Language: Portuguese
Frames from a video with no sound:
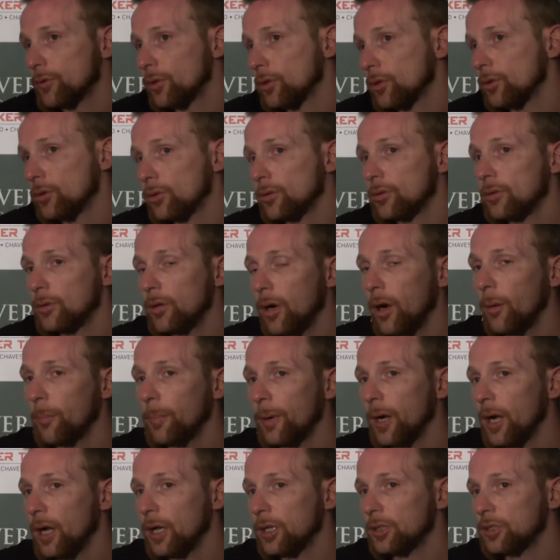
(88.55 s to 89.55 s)
Eu,
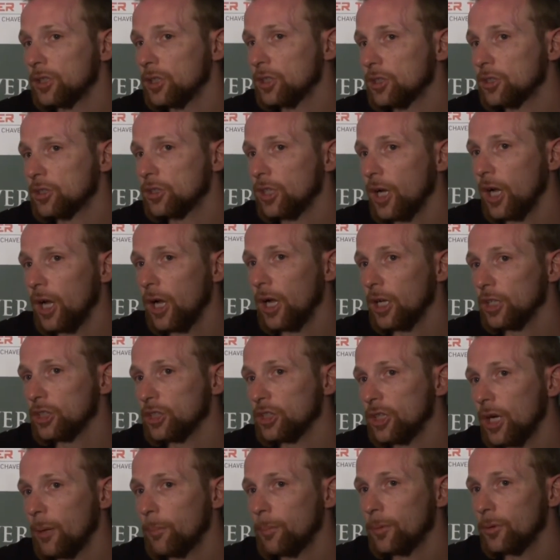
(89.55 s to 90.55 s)
opá, eu digo já, a
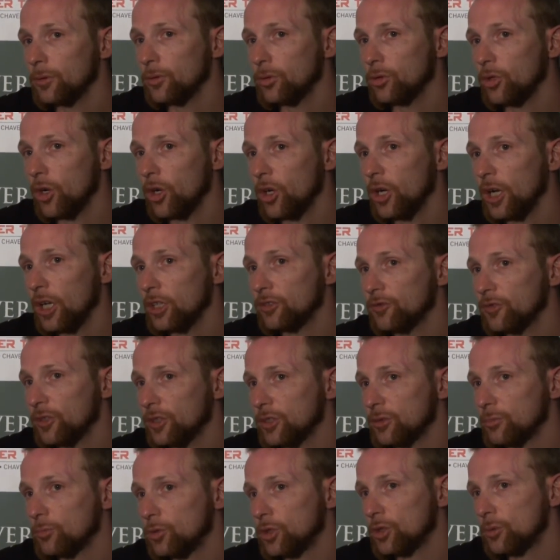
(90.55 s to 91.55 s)
escapa não corre às
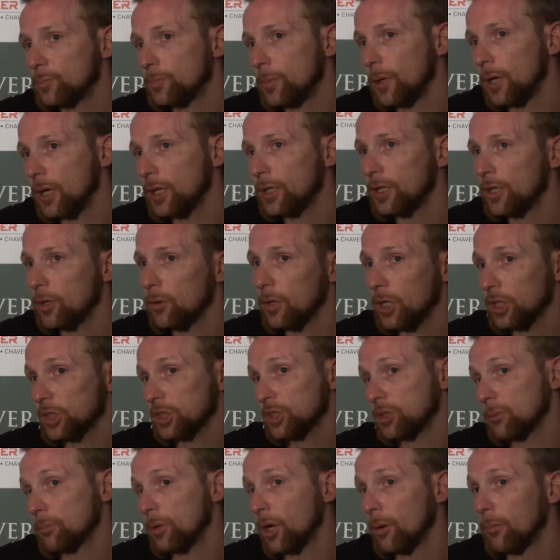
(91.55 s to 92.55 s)
vezes muito bem. Eu acho
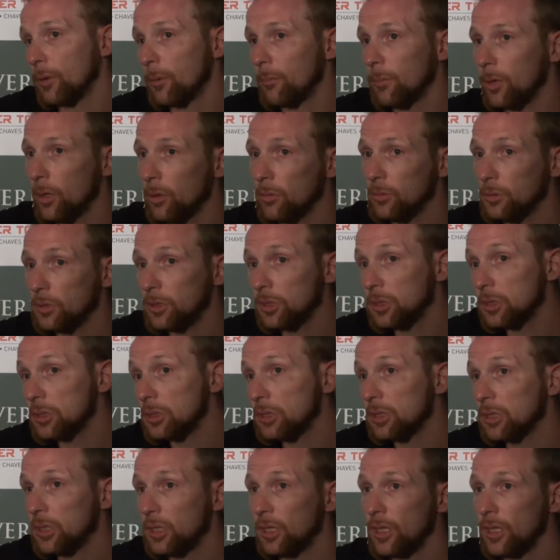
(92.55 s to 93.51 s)
que também é uma mão que,